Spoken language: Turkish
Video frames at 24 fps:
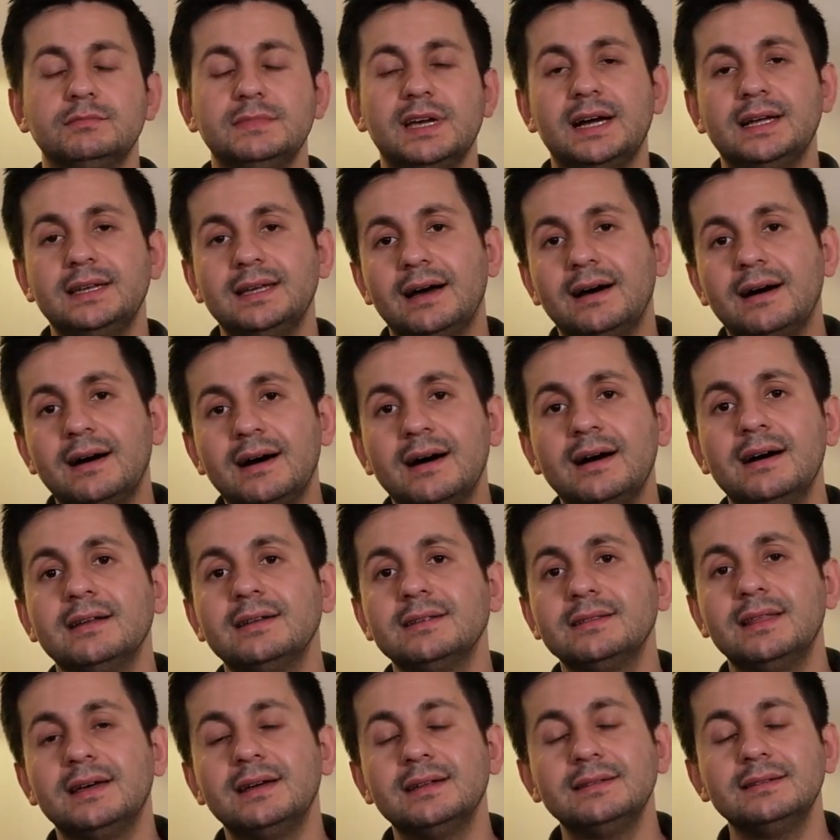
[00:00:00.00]
Yani
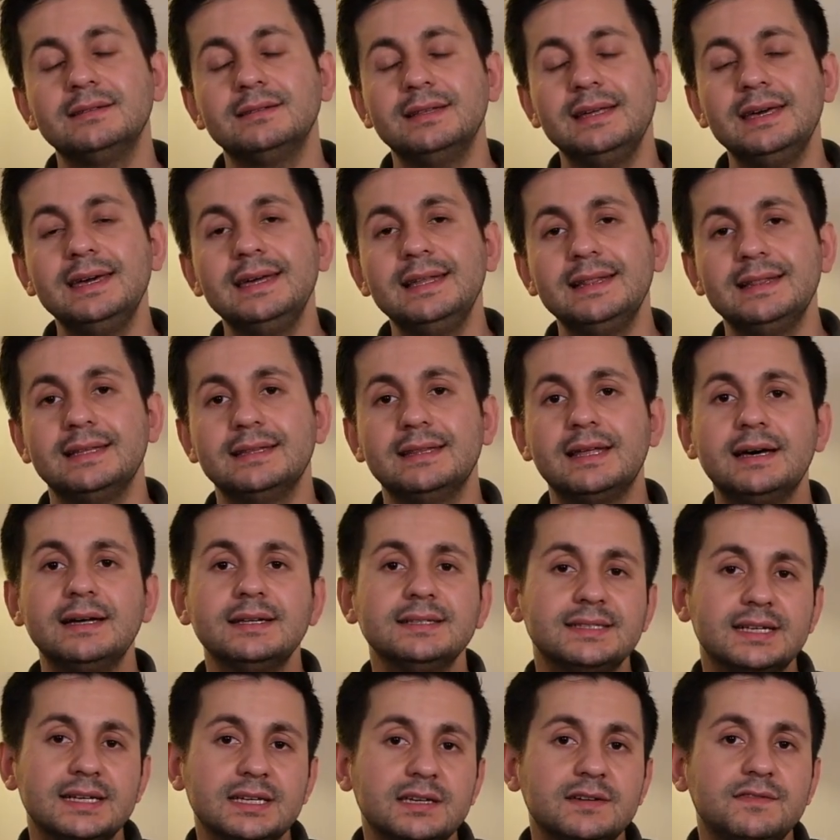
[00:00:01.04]
ağrıdan değil de daha
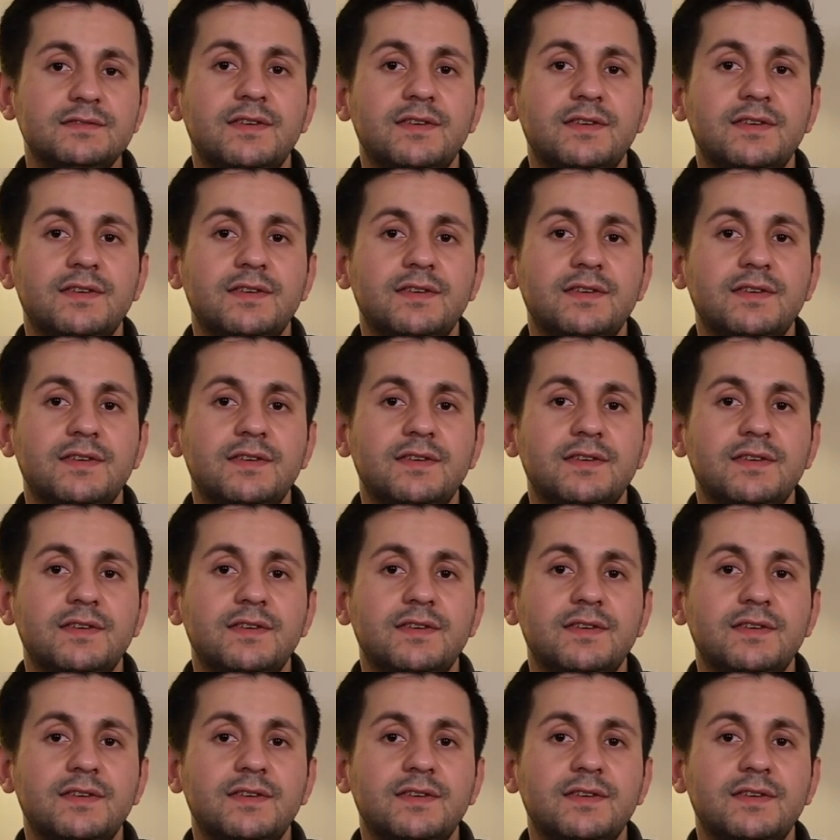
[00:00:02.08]
sanki